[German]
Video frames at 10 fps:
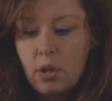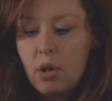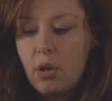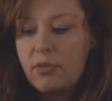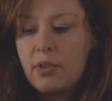man
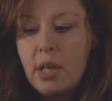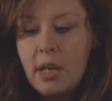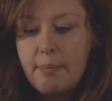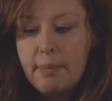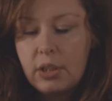auch auf
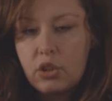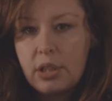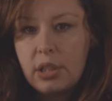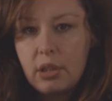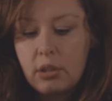
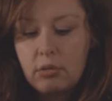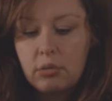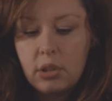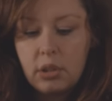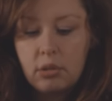matschigen
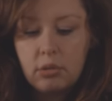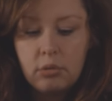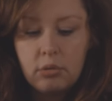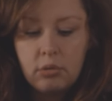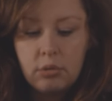
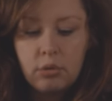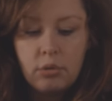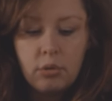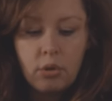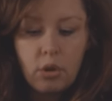Untergründen
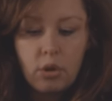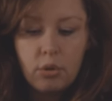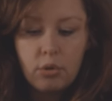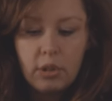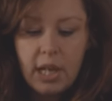noch
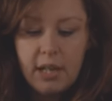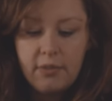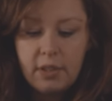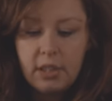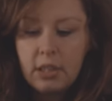genügend
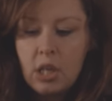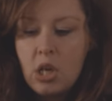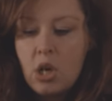Halt findet.